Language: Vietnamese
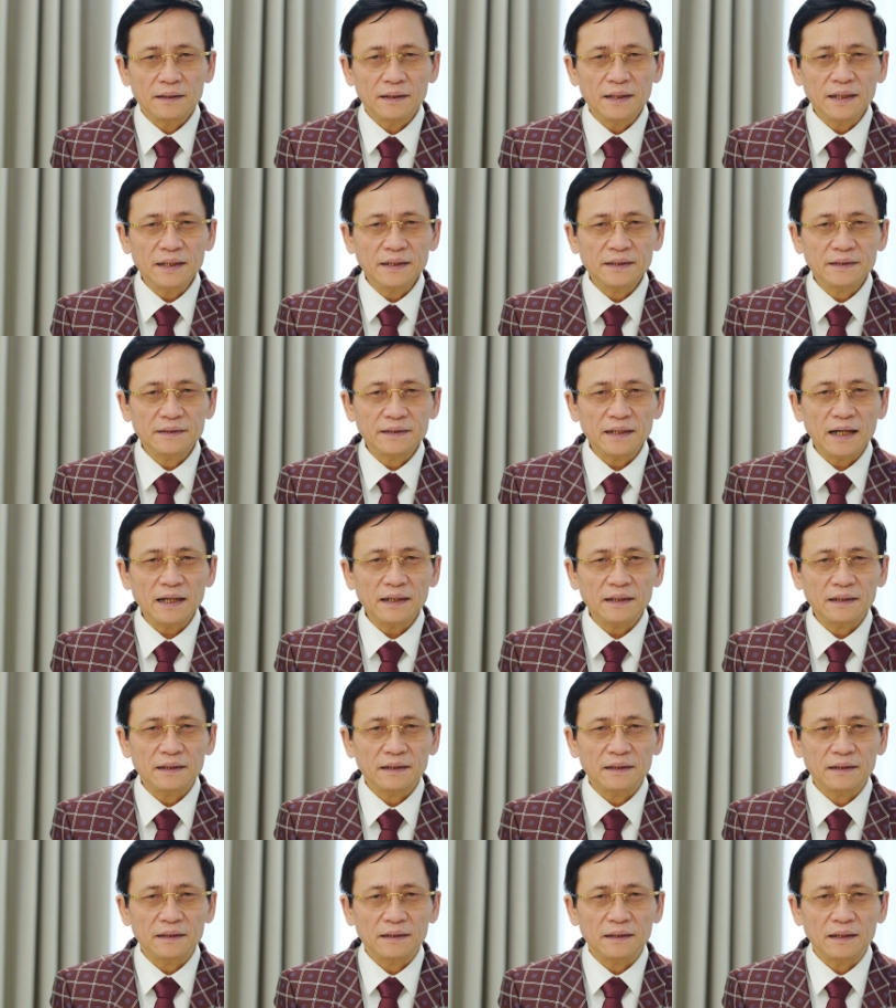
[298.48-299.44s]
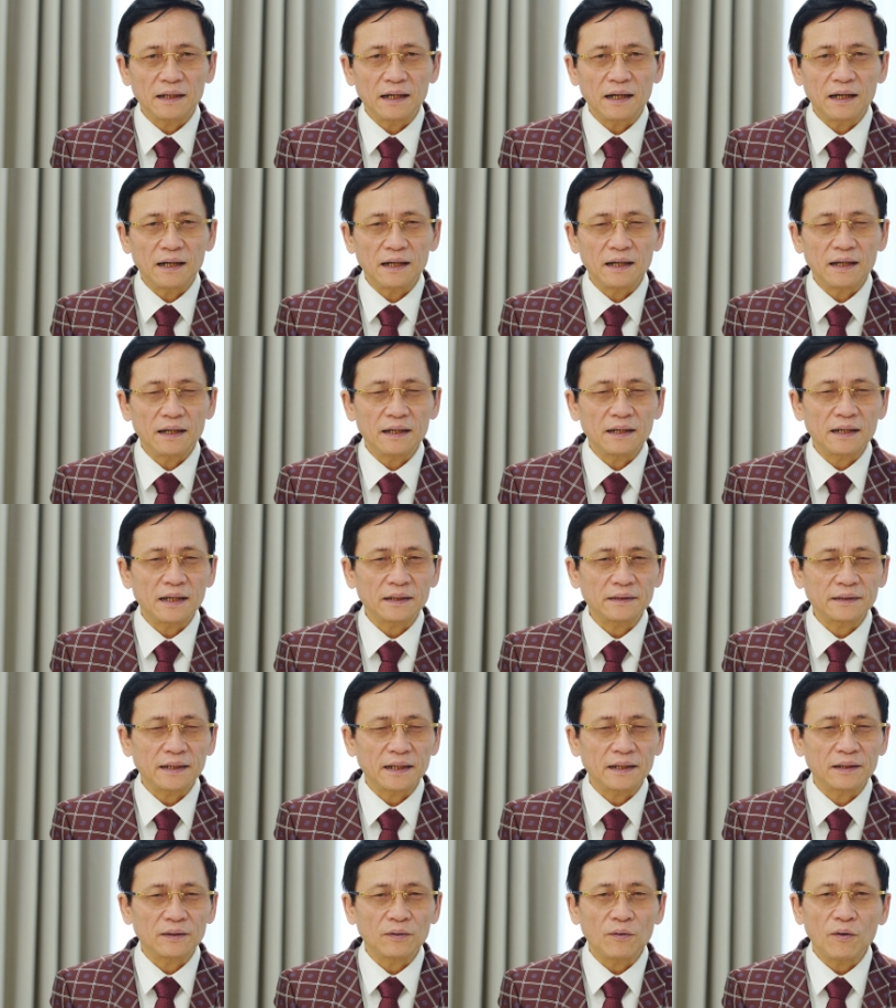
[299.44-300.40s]
đích sát là
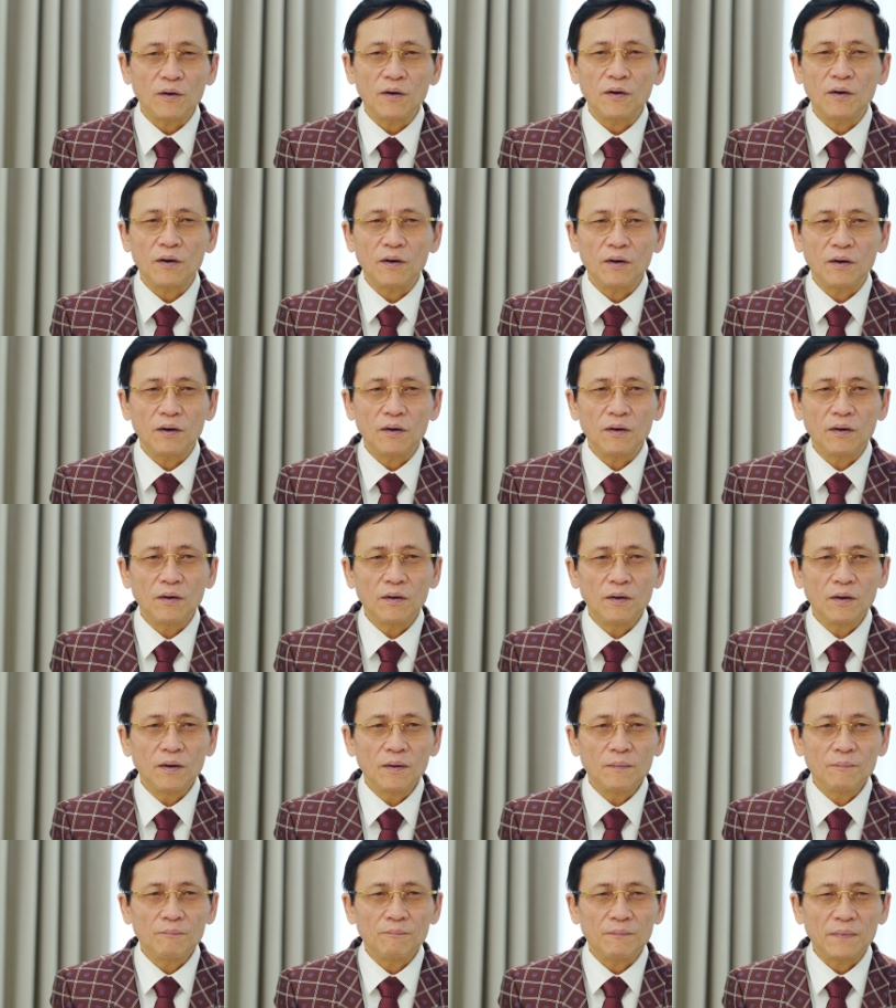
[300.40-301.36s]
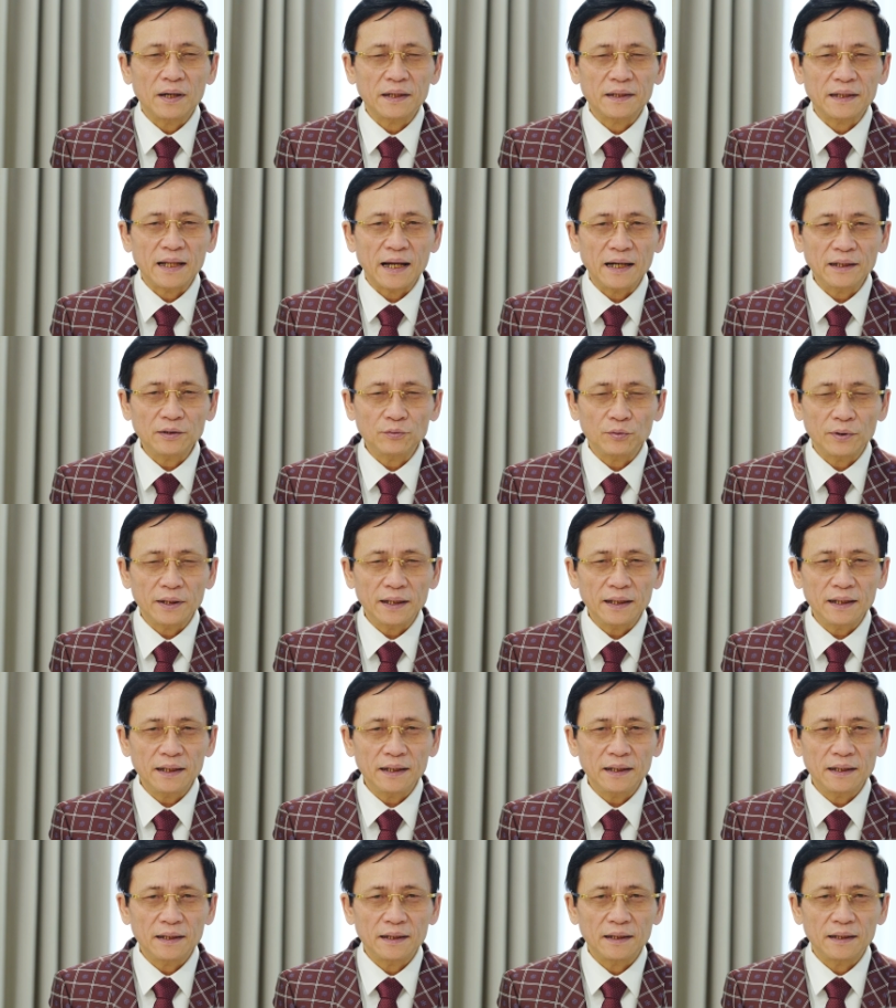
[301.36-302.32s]
tại ngọ, mặt thái
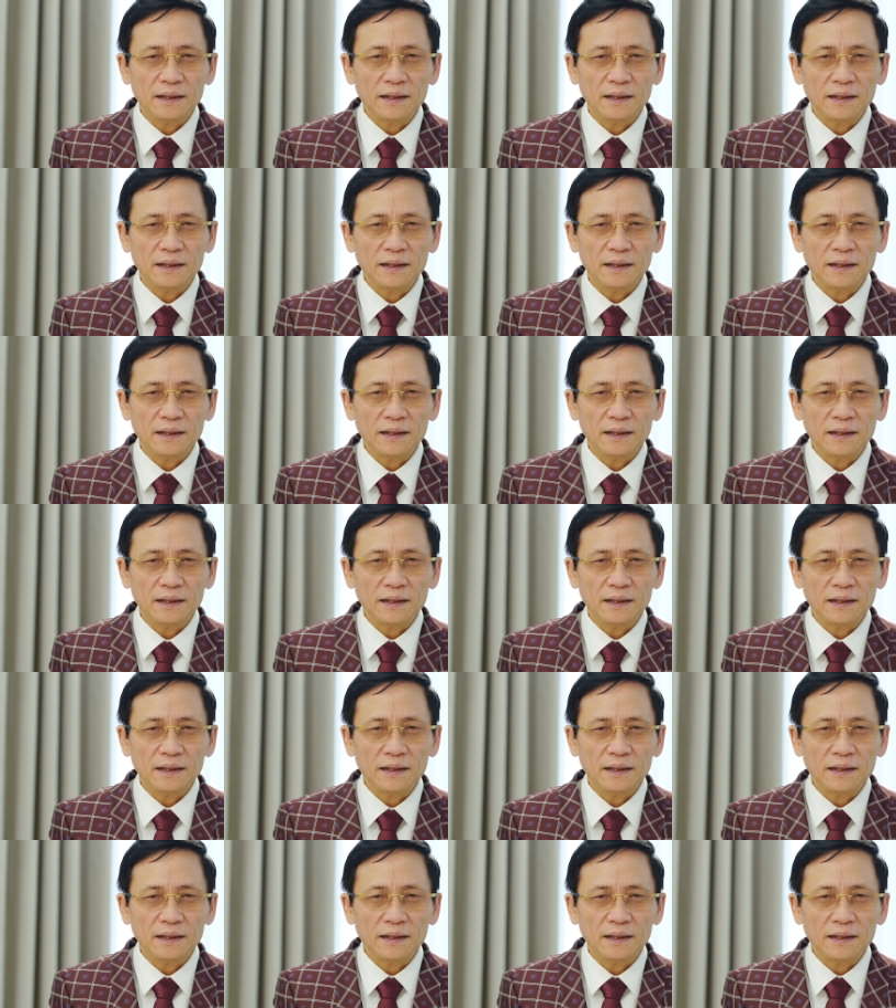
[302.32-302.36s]
tuế